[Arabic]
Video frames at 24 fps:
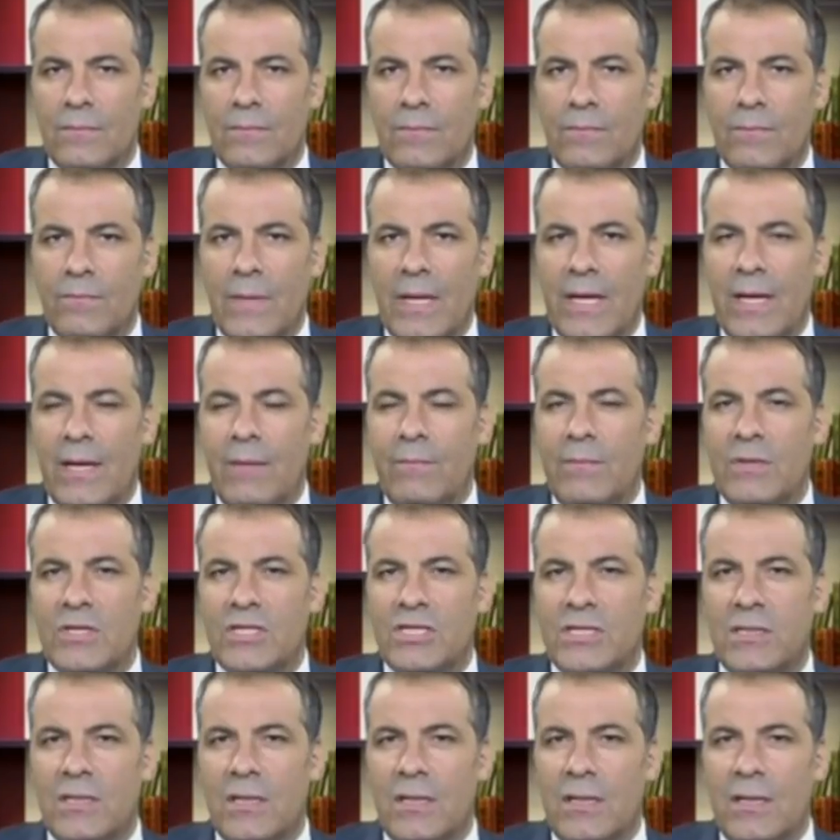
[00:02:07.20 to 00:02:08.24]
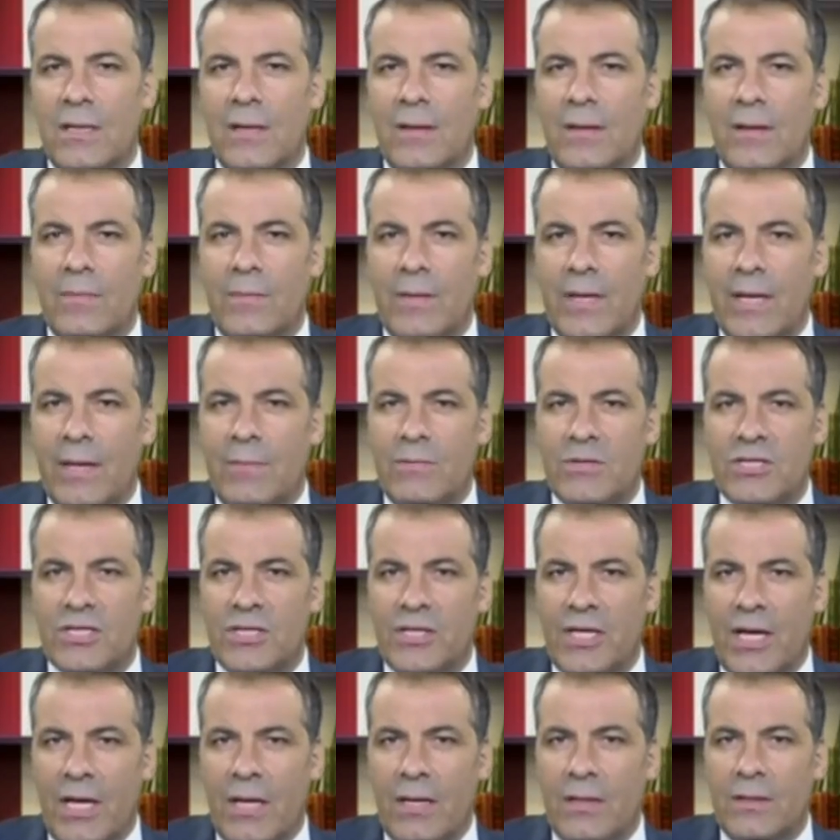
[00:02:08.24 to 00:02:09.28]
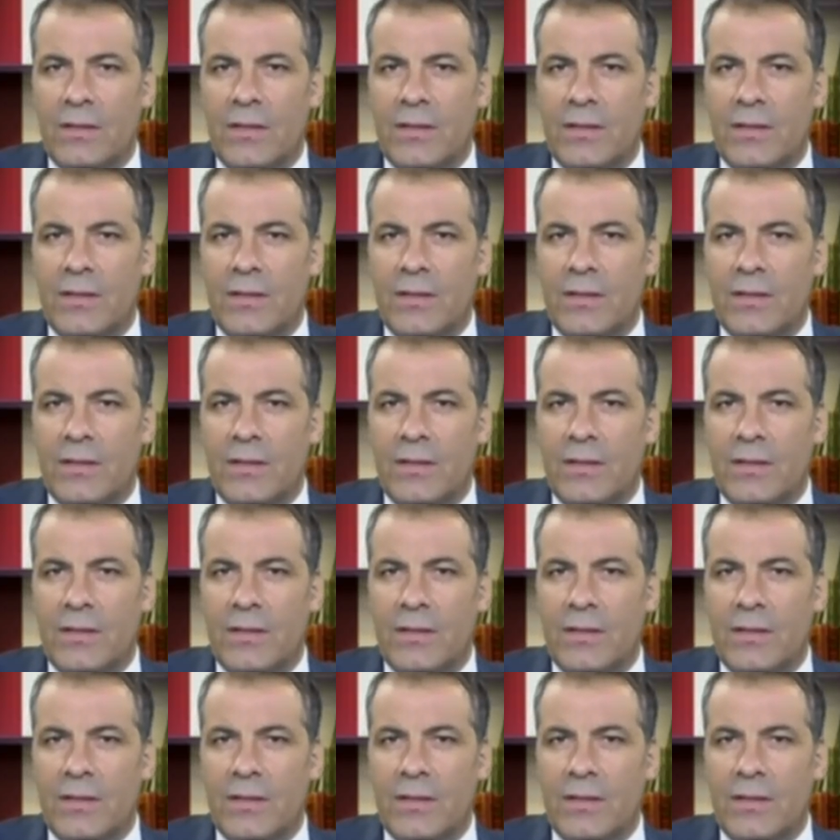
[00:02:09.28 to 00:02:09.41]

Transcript: ما يهمش ما يهمش انت أيوة.